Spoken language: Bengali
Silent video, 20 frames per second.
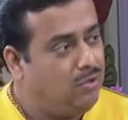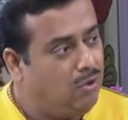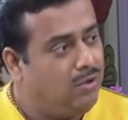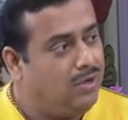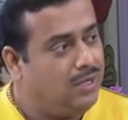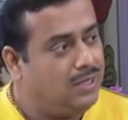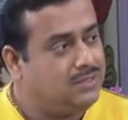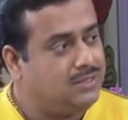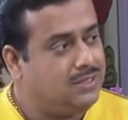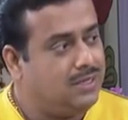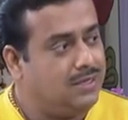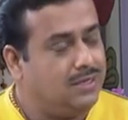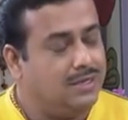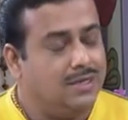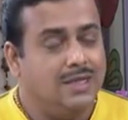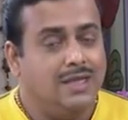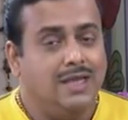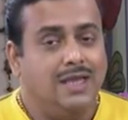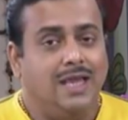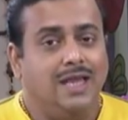গঙ্গা স্নান
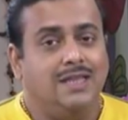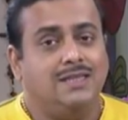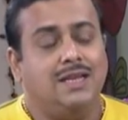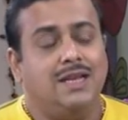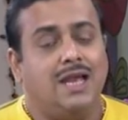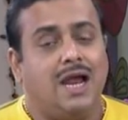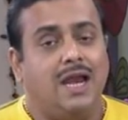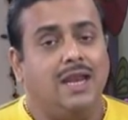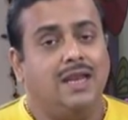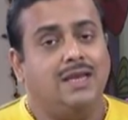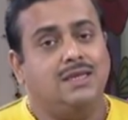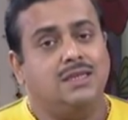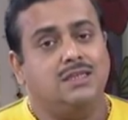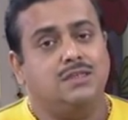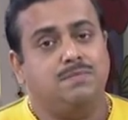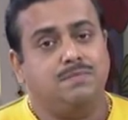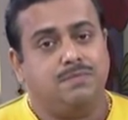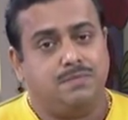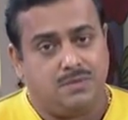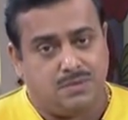এছাড়া আরেকটা
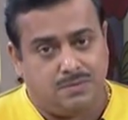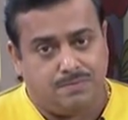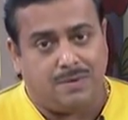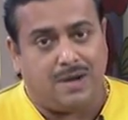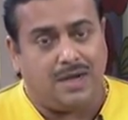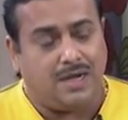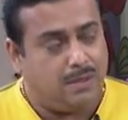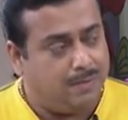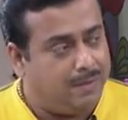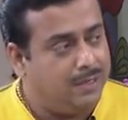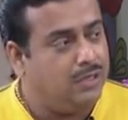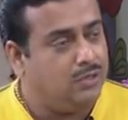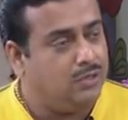ফাটাফাটি